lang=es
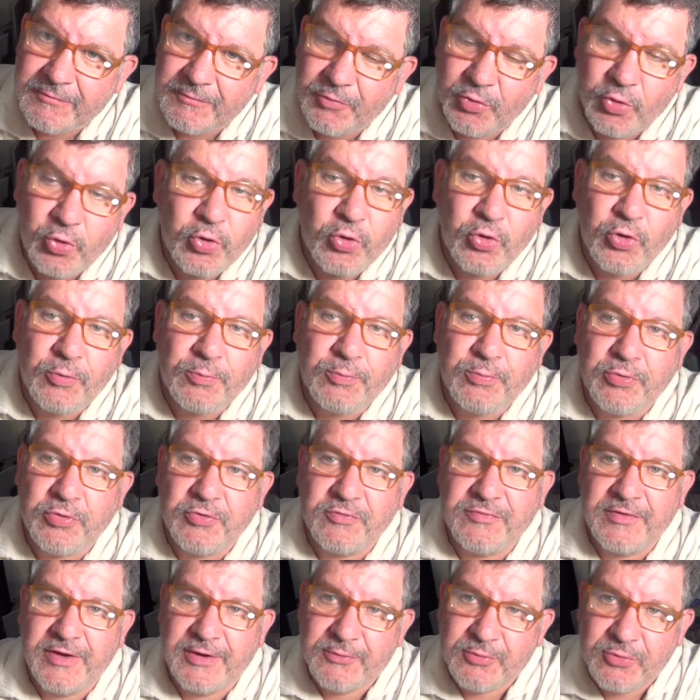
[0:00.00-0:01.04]
Ojo, por
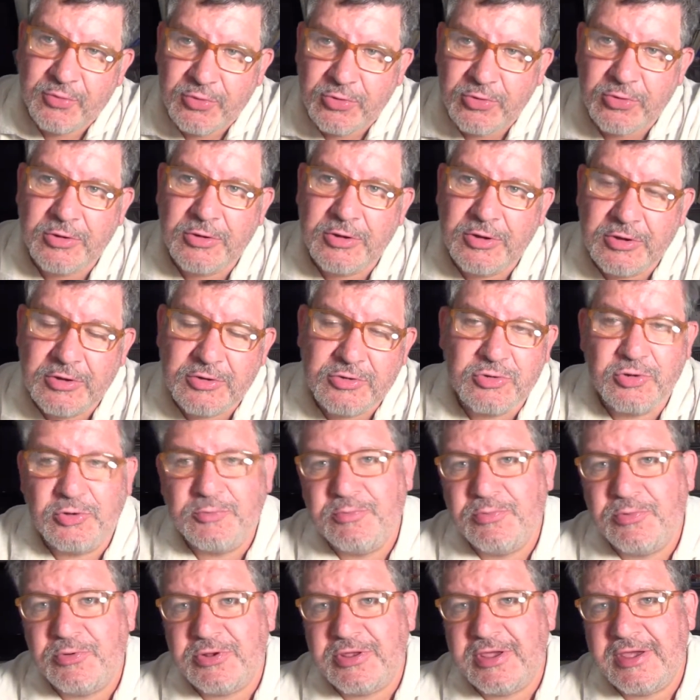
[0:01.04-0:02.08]
favor,
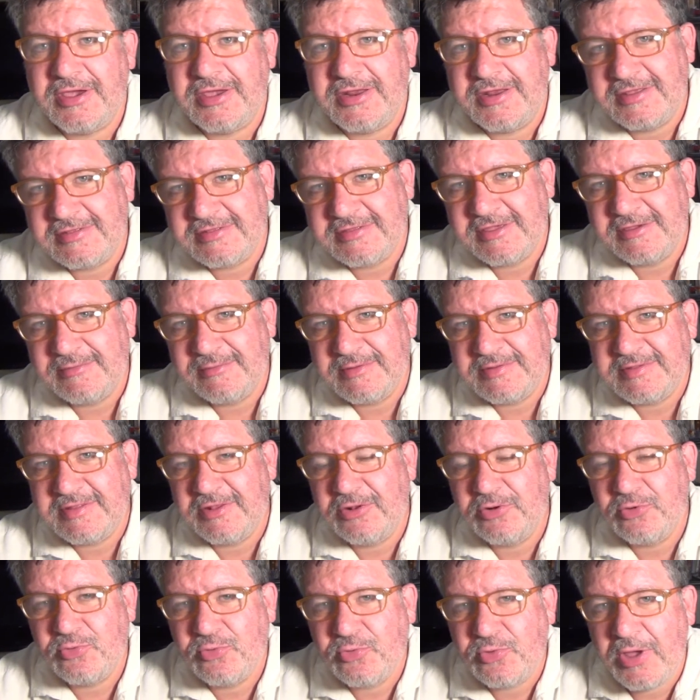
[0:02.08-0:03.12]
no porque creas que vas
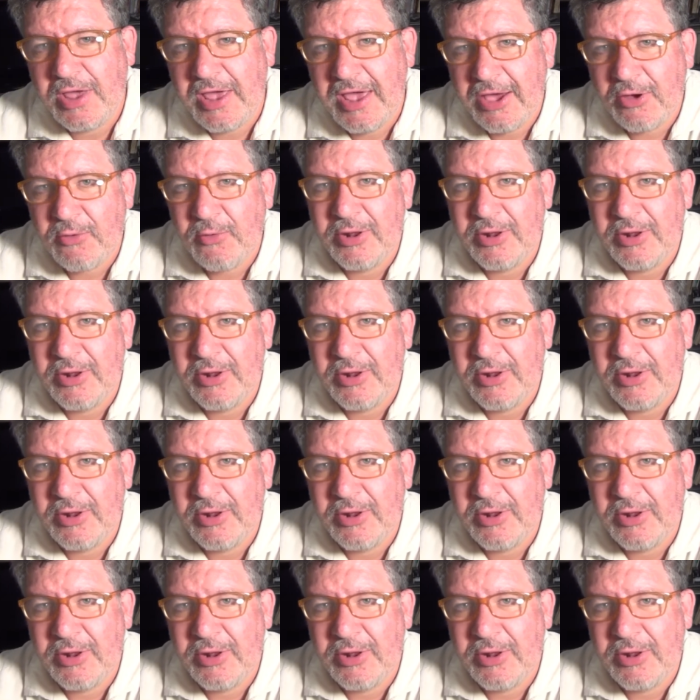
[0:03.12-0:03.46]
a,